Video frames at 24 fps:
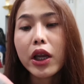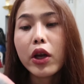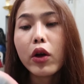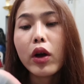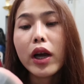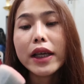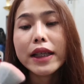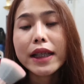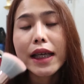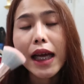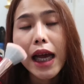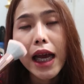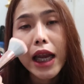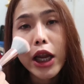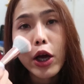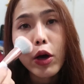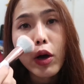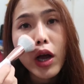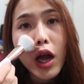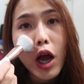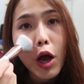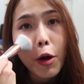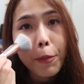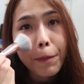ที่ออยใช้นะ
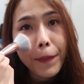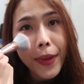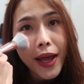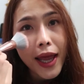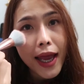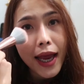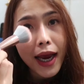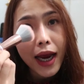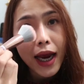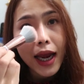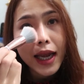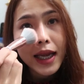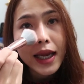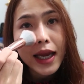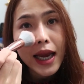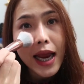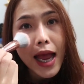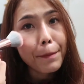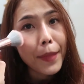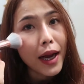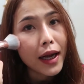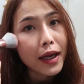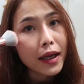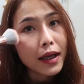ออยเอาแปรงอันนี้
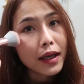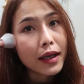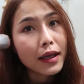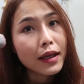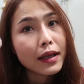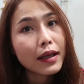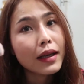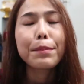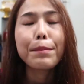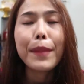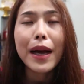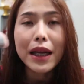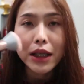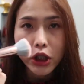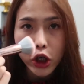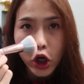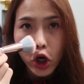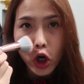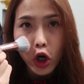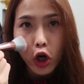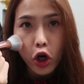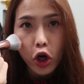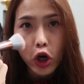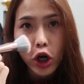ปัดบัช
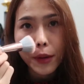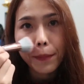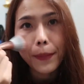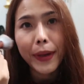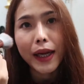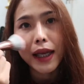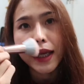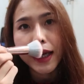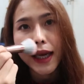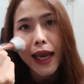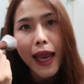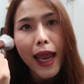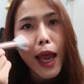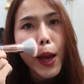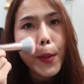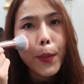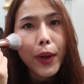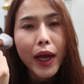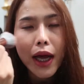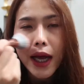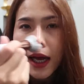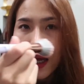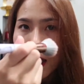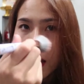ออนปัดแก้ม
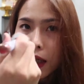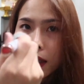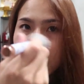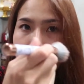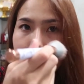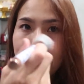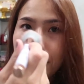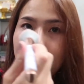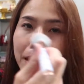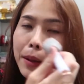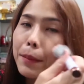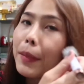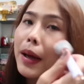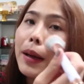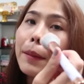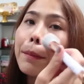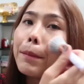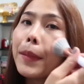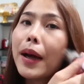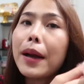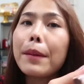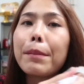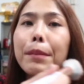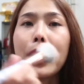นะคะ ก็จะเป็นบัด
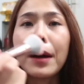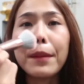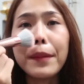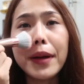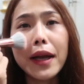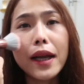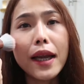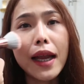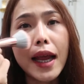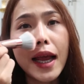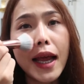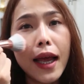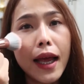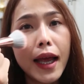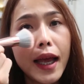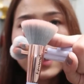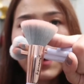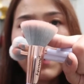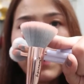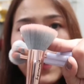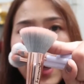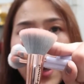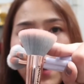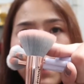ปัดประมาณเนี้ย
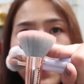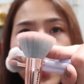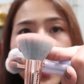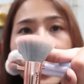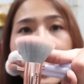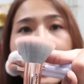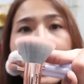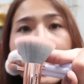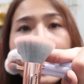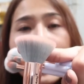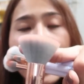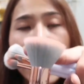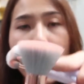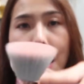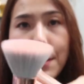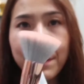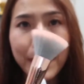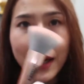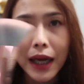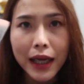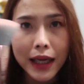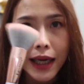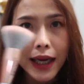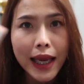สำหรับการ
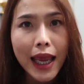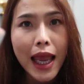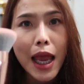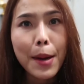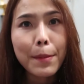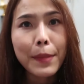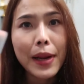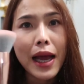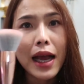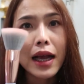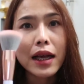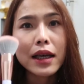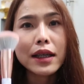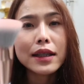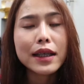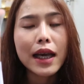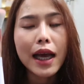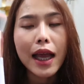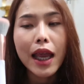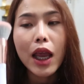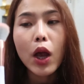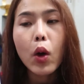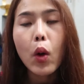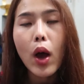ปัดแก้มนะ ก็
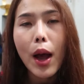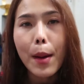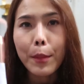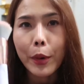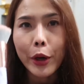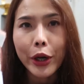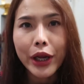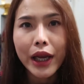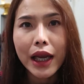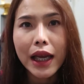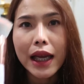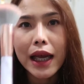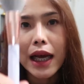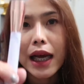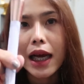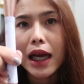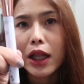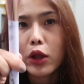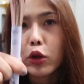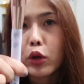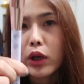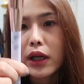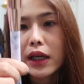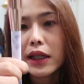จะให้ความพอดีนะ
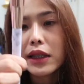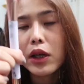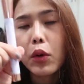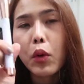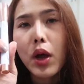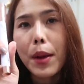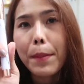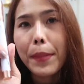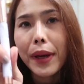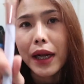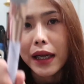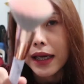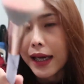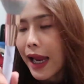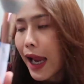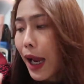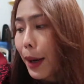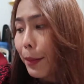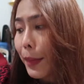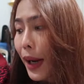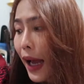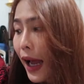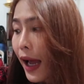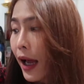คะ ตัวนี้จะไว้ปัด
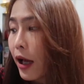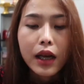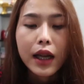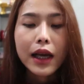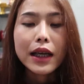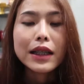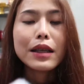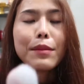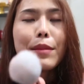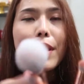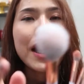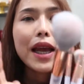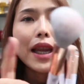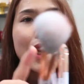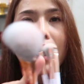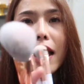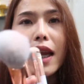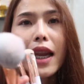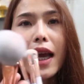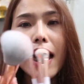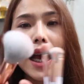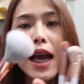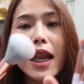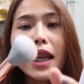แก้มนะ แล้วก็จะมีอัน
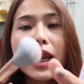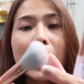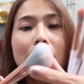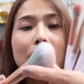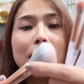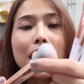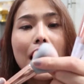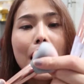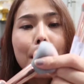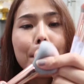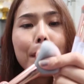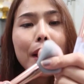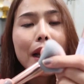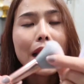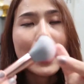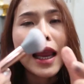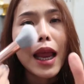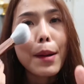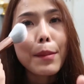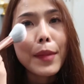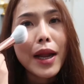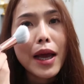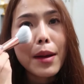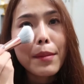นี้นะคะอันนี้ก็ใช้ปัด
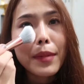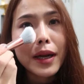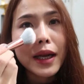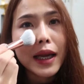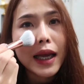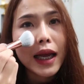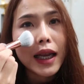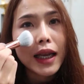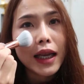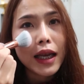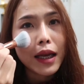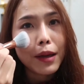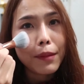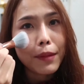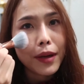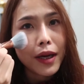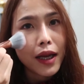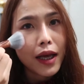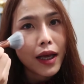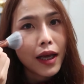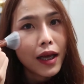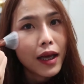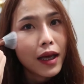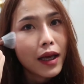แก้มได้เหมือนกันเห็นไหม
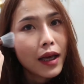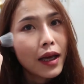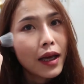เนี่ย